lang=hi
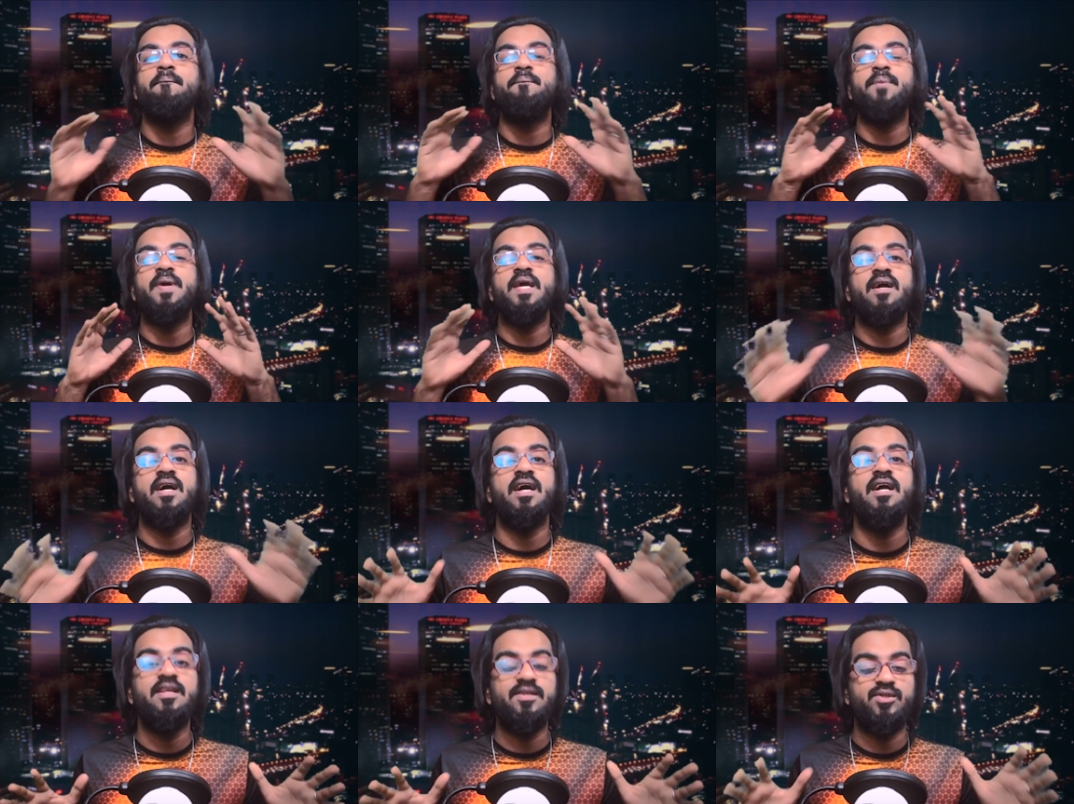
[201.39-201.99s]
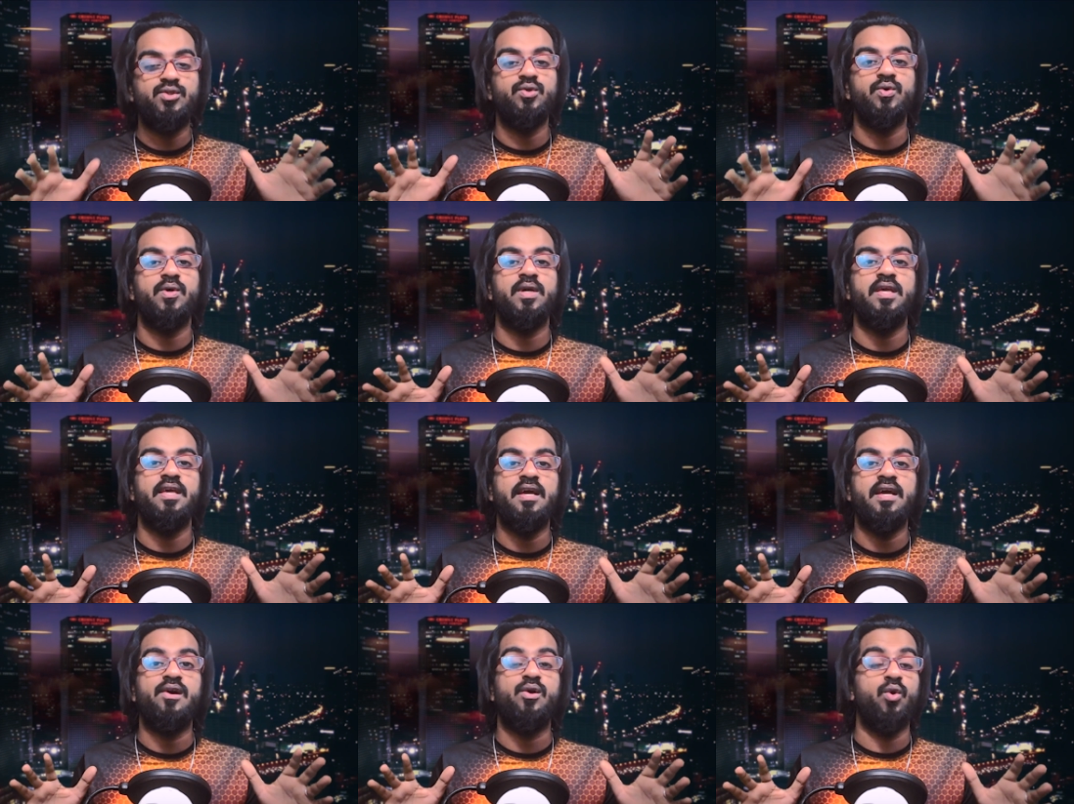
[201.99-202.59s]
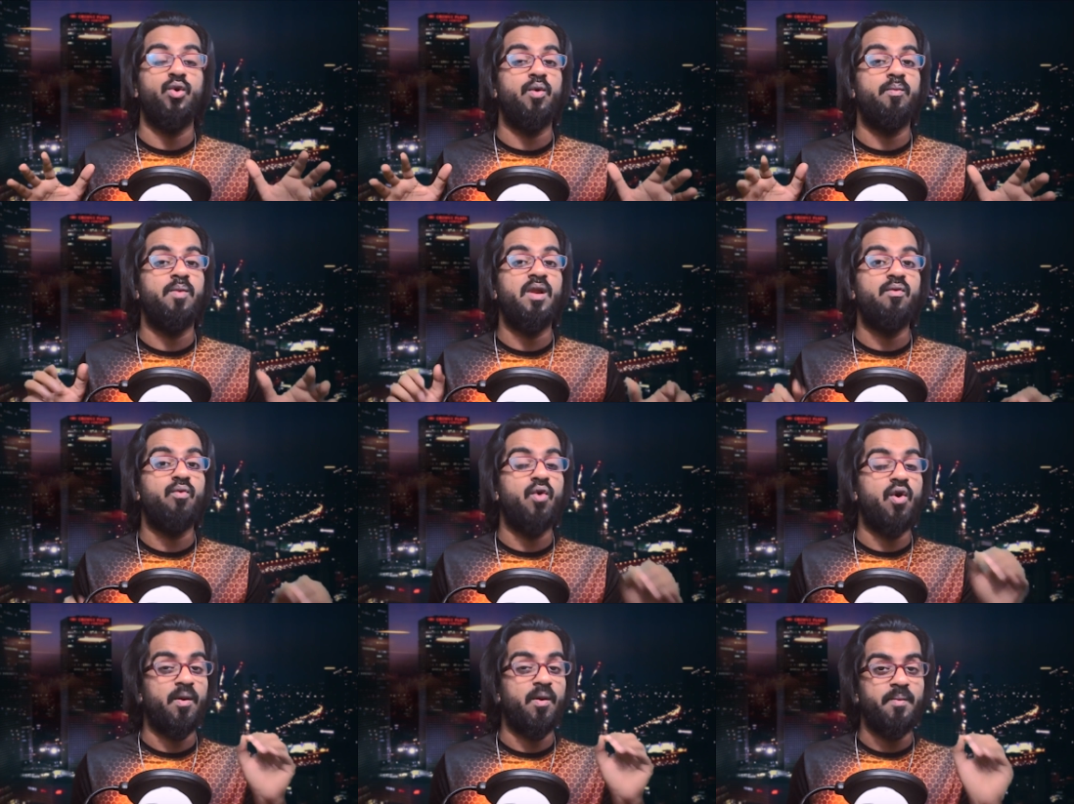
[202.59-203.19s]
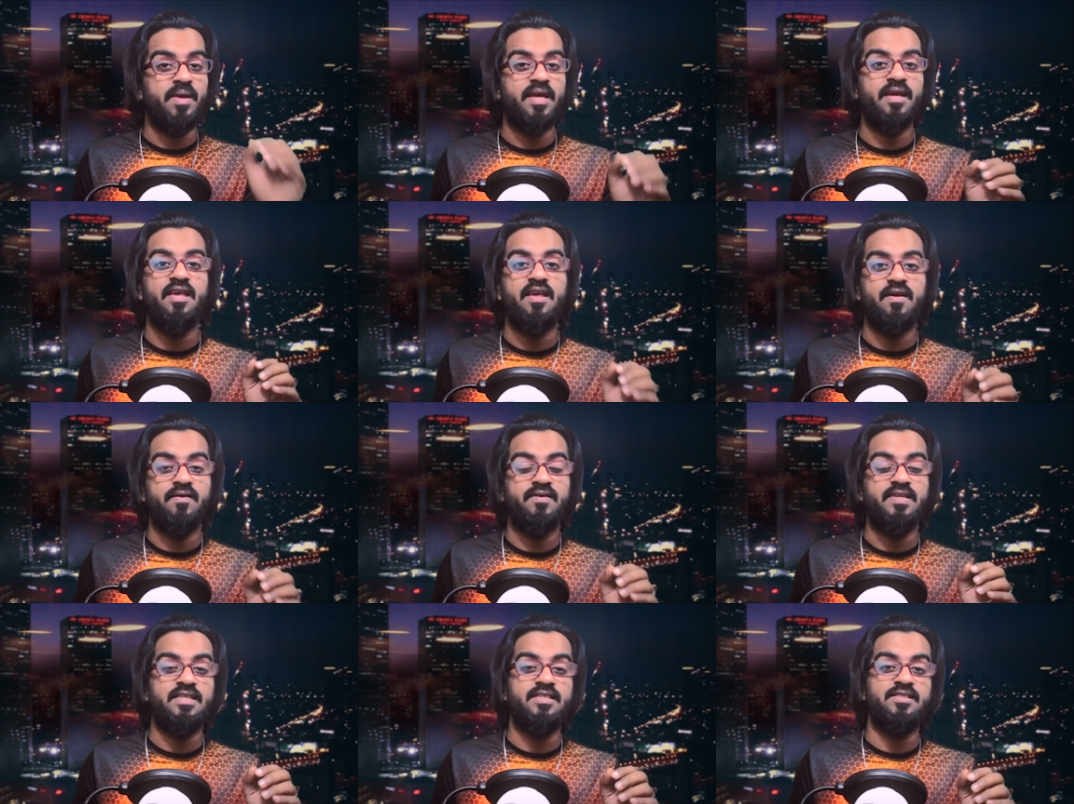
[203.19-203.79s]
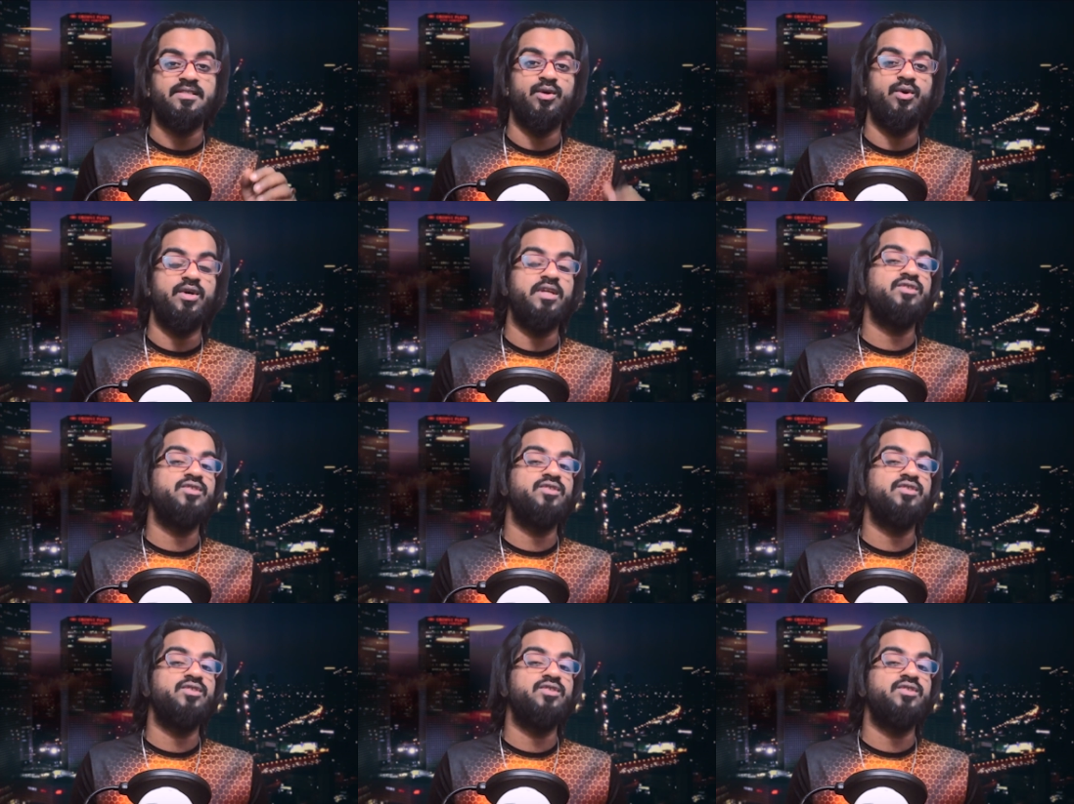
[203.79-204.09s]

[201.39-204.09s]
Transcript: पिघल चुकी है ग्लोबल वार्मिंग की वजह से और